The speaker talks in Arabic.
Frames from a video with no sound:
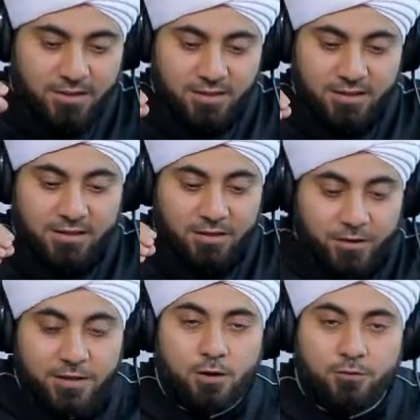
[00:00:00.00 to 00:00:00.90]

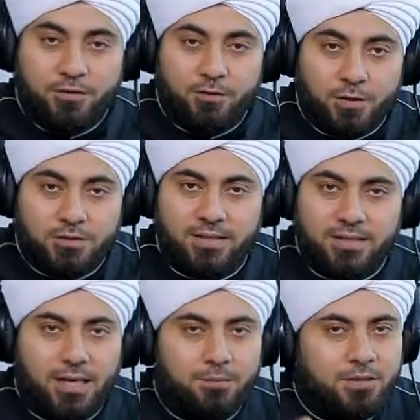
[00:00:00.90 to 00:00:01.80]
يتفننوا في وصف
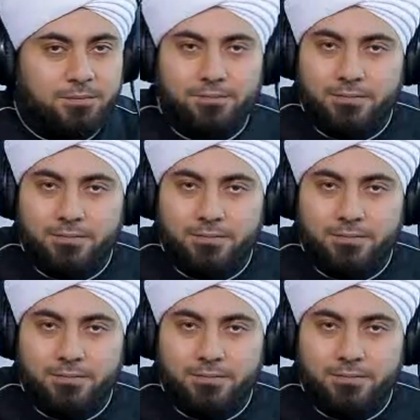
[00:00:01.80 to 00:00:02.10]
هذا الحبيب